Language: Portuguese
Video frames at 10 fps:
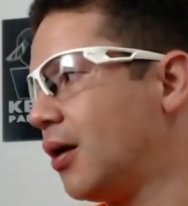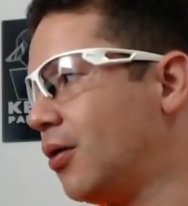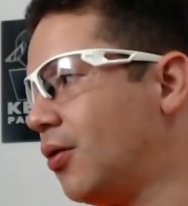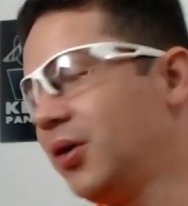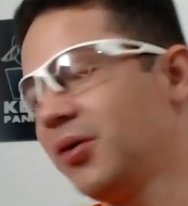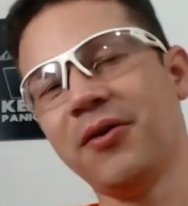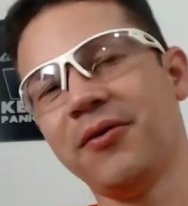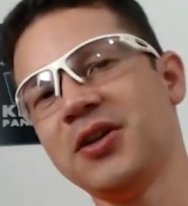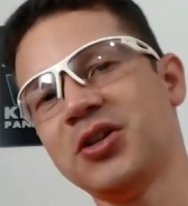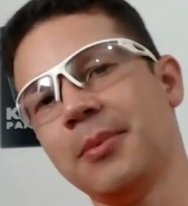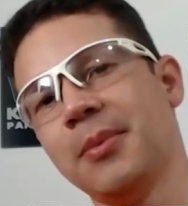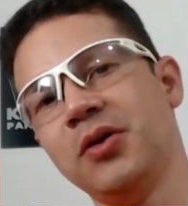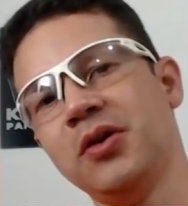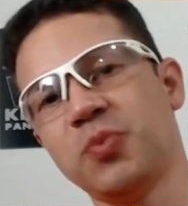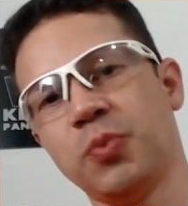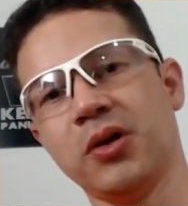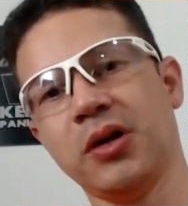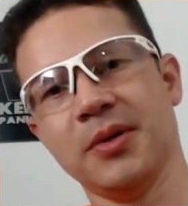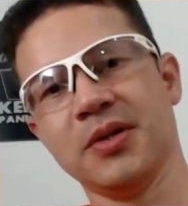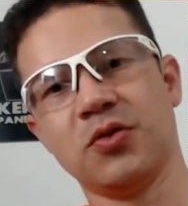Olha o que eu vejo que a maioria dos
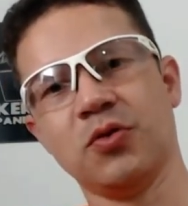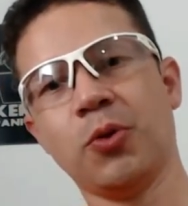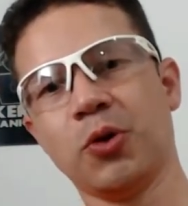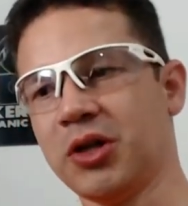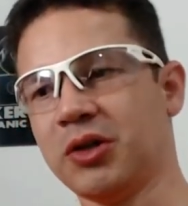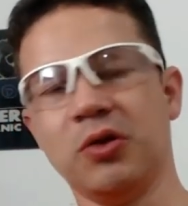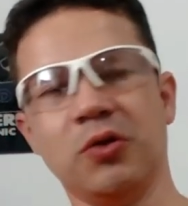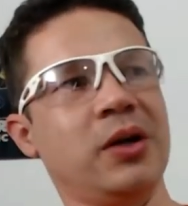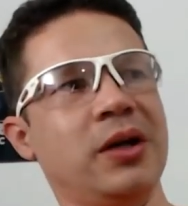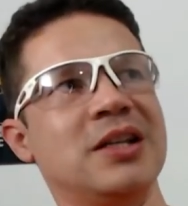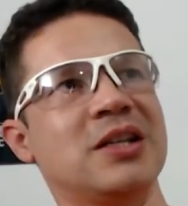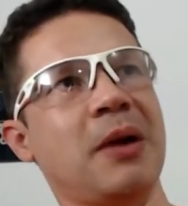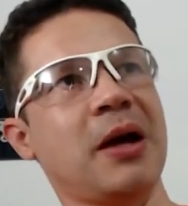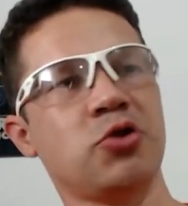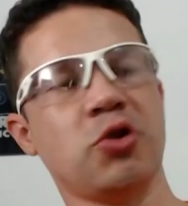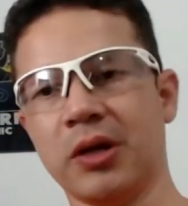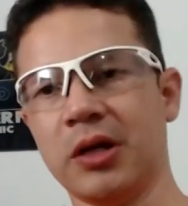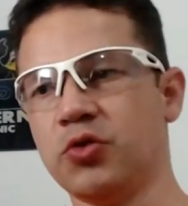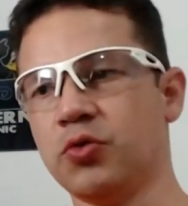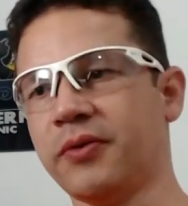programas do projeto GNU é que eles pegam de alguém
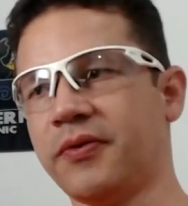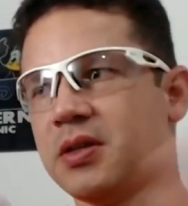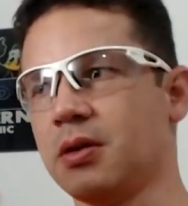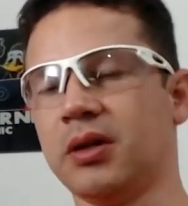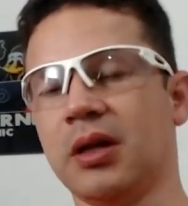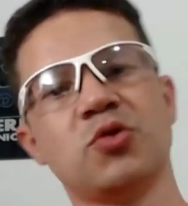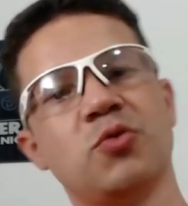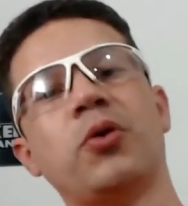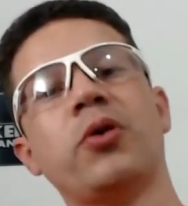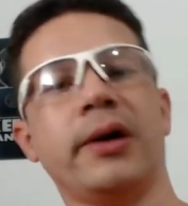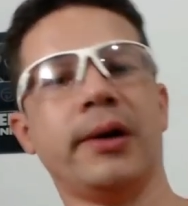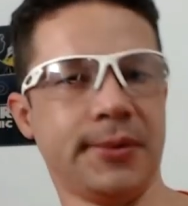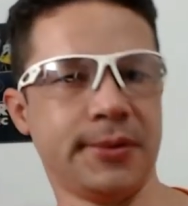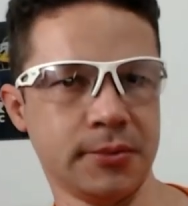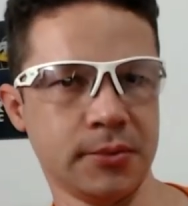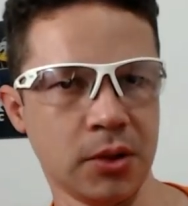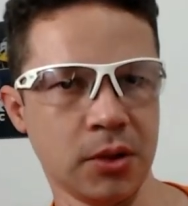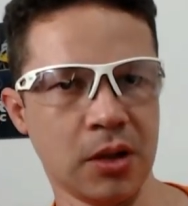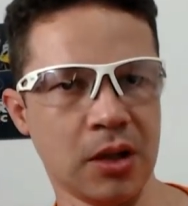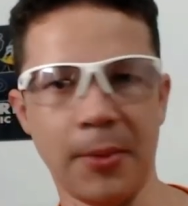junto e falam assim, ó, oh, temos um programa.
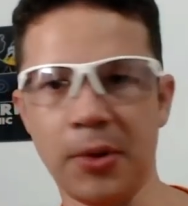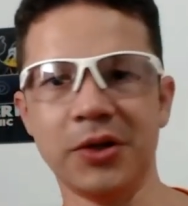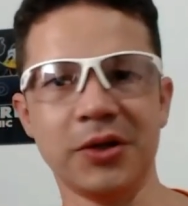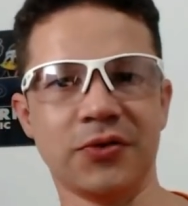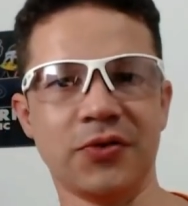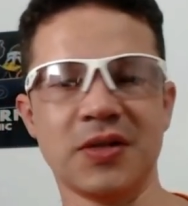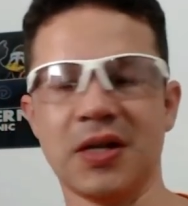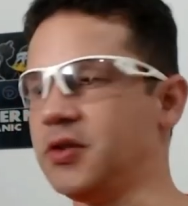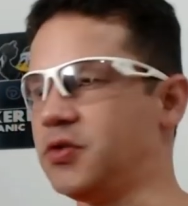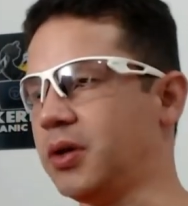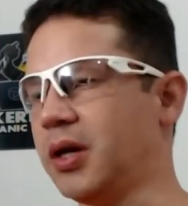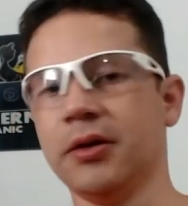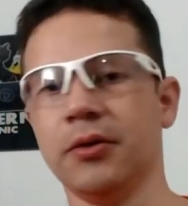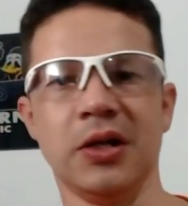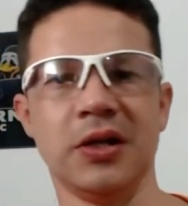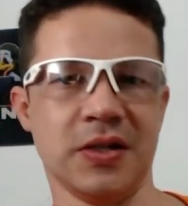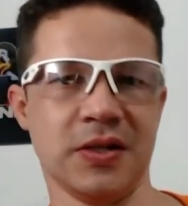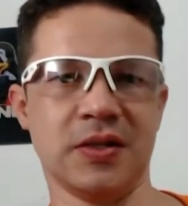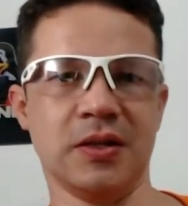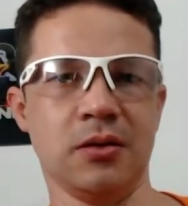A maioria das vezes é isso, o kernel deles é
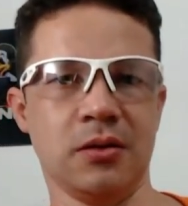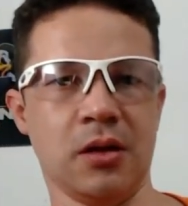assim,